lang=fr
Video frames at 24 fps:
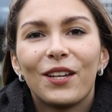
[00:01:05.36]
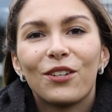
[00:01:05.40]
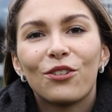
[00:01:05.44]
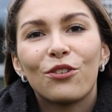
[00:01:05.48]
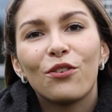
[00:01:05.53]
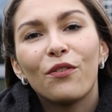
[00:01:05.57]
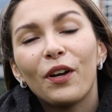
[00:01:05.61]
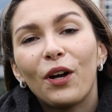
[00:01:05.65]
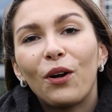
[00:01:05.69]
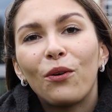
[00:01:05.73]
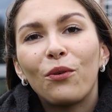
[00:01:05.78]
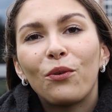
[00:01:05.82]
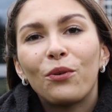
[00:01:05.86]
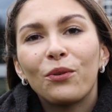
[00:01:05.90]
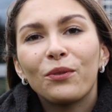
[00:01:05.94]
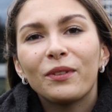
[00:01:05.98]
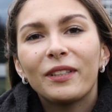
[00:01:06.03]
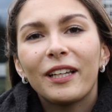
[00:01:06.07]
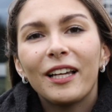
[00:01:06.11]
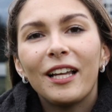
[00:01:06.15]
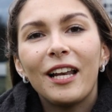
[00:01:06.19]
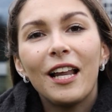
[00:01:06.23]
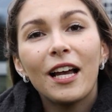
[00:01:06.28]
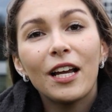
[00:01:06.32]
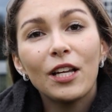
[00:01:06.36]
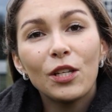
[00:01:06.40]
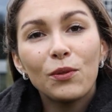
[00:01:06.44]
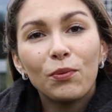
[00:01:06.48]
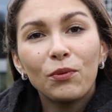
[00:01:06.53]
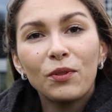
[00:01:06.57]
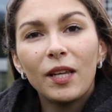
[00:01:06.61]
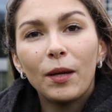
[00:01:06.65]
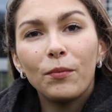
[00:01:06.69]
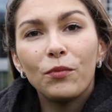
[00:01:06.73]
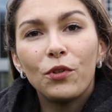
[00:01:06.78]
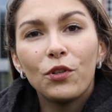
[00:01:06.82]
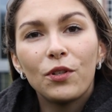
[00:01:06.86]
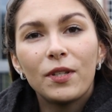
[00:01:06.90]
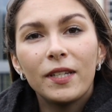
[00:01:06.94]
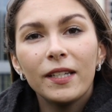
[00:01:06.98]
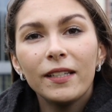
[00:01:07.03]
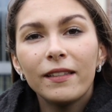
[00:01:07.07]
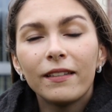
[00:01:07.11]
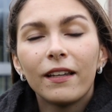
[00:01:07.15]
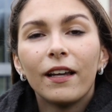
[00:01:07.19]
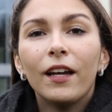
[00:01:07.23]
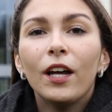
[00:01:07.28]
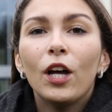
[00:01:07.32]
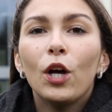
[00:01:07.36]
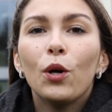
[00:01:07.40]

Je vais rencontrer la responsable de site